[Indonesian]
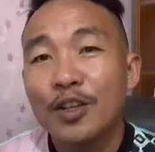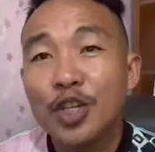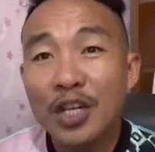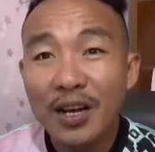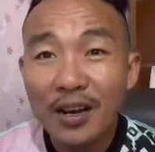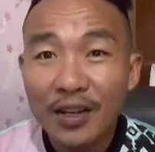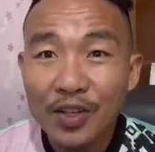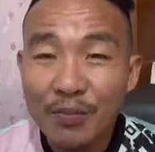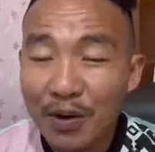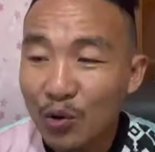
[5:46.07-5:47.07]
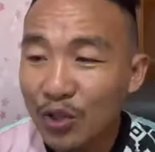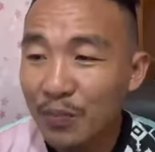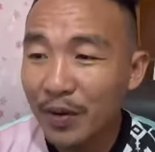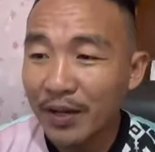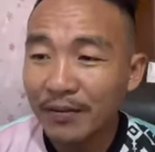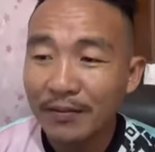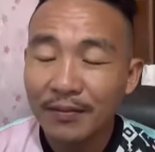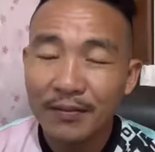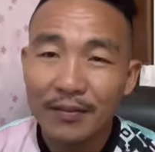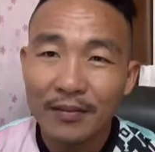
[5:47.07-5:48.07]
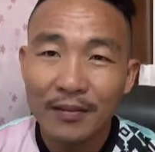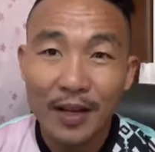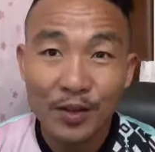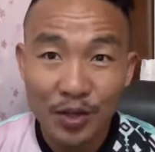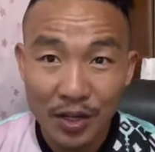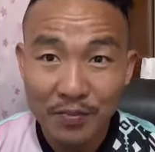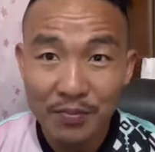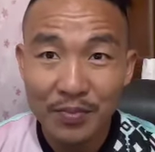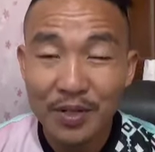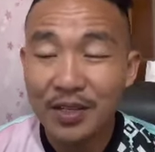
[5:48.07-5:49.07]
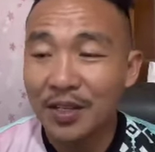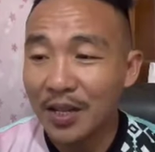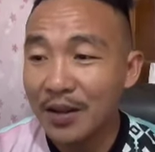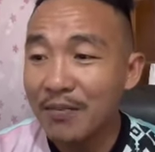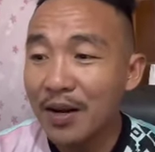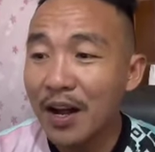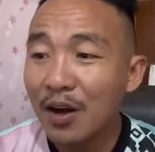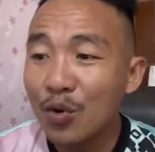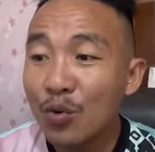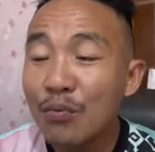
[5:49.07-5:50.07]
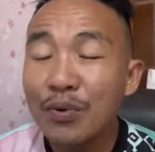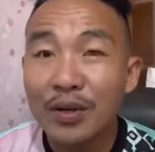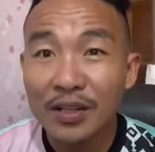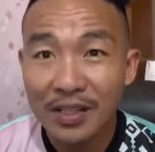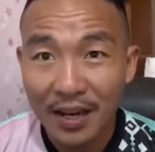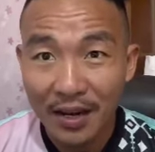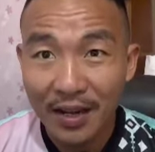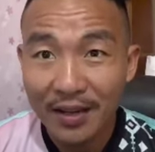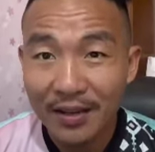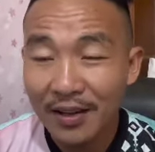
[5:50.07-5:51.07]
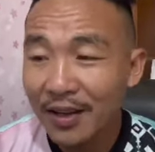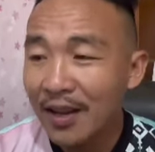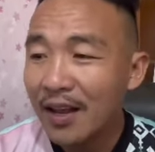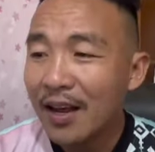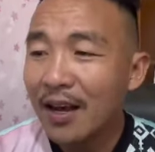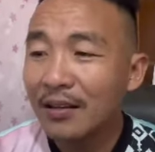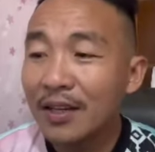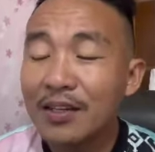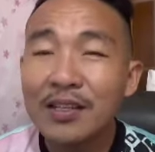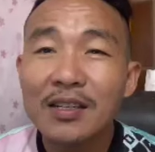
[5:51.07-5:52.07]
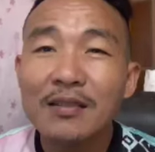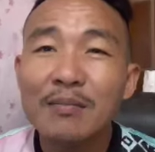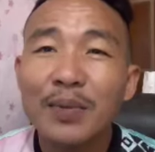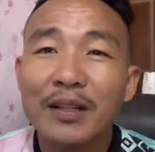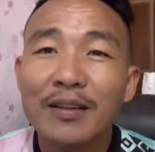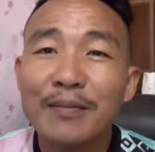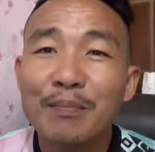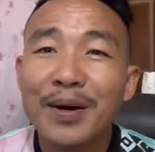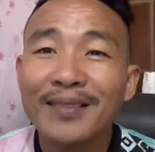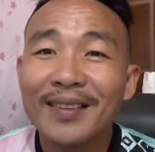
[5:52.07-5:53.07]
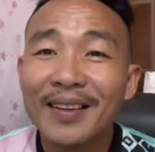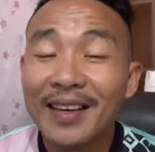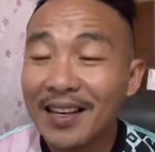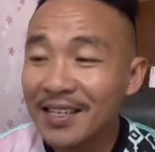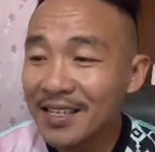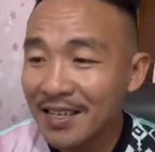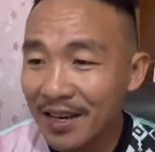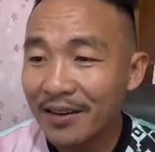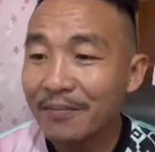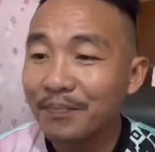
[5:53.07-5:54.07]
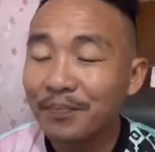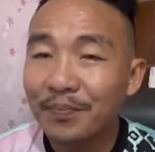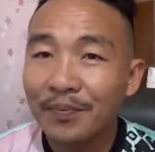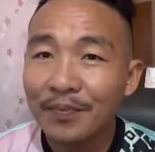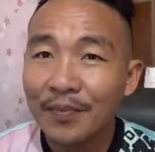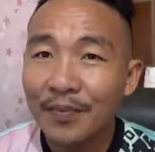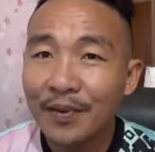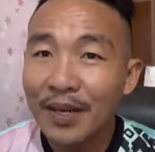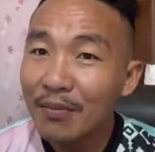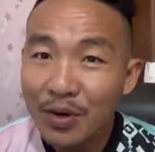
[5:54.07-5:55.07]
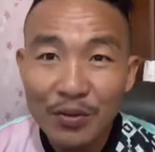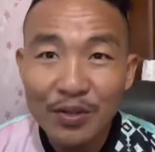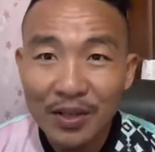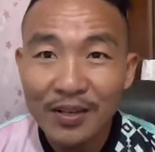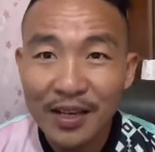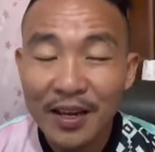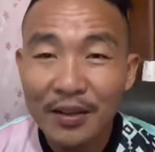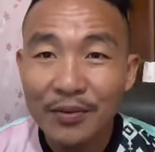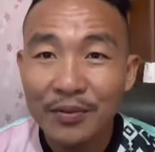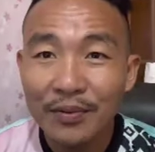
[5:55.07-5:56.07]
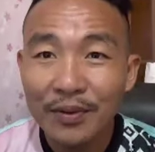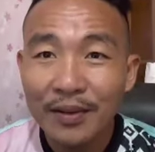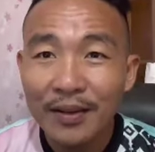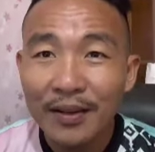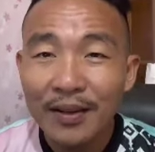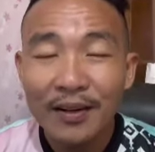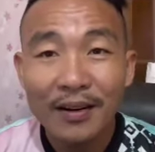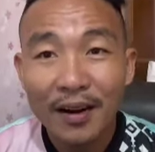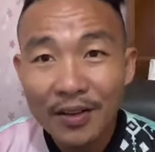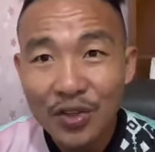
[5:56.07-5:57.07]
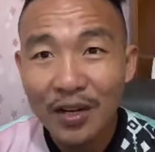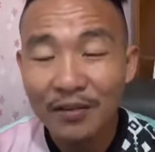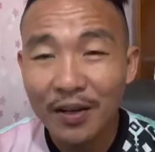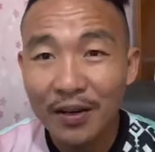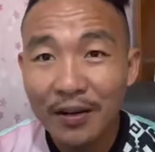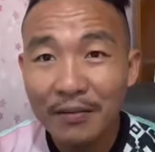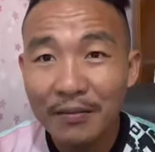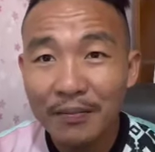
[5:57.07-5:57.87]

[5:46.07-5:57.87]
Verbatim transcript: jika Najib mau cepat Najib mesti mengaku bersalah atas keempat-empat case yang belum selesai itu karena jika tidak